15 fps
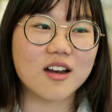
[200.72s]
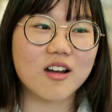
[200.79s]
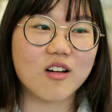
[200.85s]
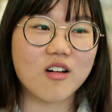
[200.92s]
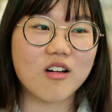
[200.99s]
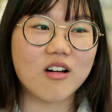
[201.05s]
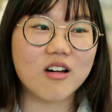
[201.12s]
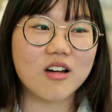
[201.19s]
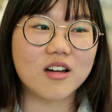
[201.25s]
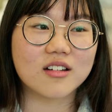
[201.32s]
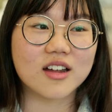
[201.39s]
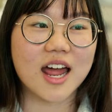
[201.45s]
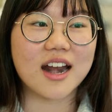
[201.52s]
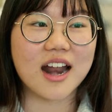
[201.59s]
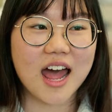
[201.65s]
แล้วก็
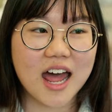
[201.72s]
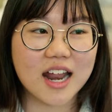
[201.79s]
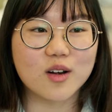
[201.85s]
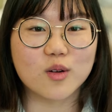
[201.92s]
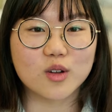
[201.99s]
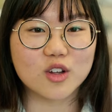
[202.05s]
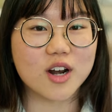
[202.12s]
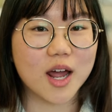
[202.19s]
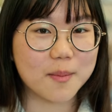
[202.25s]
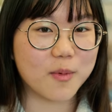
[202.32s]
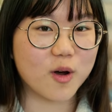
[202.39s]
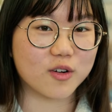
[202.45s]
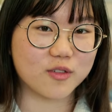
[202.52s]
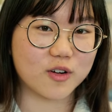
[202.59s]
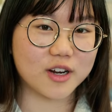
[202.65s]
งานอาร์ตหนูก็ต้อง
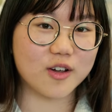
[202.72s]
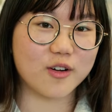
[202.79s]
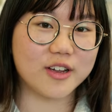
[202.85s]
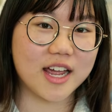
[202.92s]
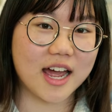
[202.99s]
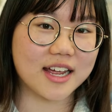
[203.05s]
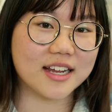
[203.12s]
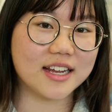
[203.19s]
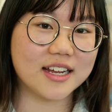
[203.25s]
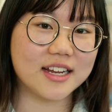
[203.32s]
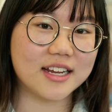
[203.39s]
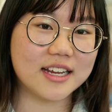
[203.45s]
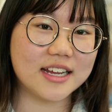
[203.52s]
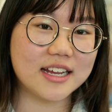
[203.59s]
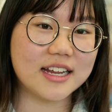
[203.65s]
ทำพอร์ตโฟลิโอใหญ่
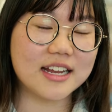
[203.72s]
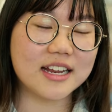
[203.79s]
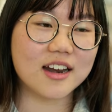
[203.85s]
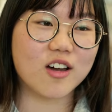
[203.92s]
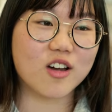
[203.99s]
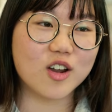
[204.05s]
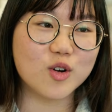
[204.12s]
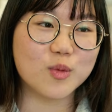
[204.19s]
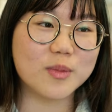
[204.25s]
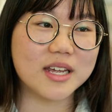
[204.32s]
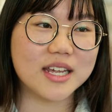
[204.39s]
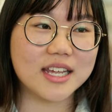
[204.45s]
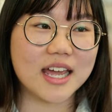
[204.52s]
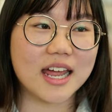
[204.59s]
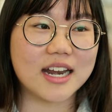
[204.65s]
แล้วก็หนูมี
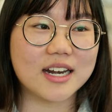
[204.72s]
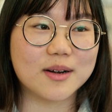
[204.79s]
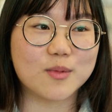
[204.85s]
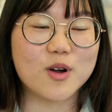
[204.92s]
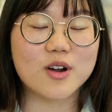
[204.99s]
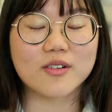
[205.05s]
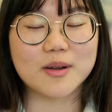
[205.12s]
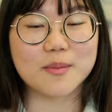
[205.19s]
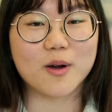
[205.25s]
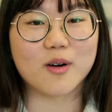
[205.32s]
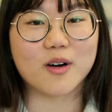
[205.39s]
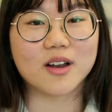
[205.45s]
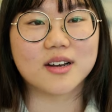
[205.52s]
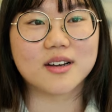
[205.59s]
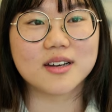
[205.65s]
เขียนพวกรีพ
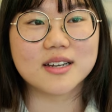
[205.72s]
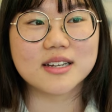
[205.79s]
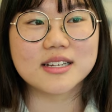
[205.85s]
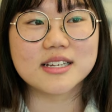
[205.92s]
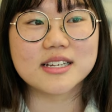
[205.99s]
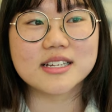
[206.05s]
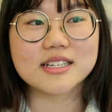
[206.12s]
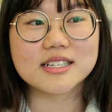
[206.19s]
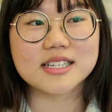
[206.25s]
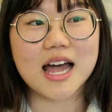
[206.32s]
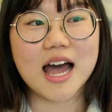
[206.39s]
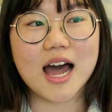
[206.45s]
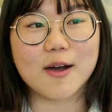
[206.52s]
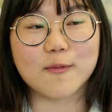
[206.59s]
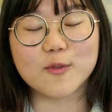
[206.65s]
อร์ต
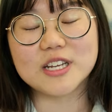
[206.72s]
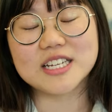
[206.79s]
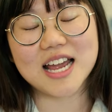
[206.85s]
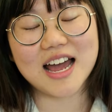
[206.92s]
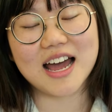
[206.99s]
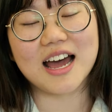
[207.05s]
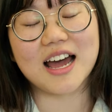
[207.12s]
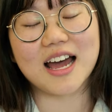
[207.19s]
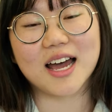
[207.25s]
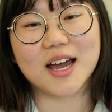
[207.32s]
สามวิชา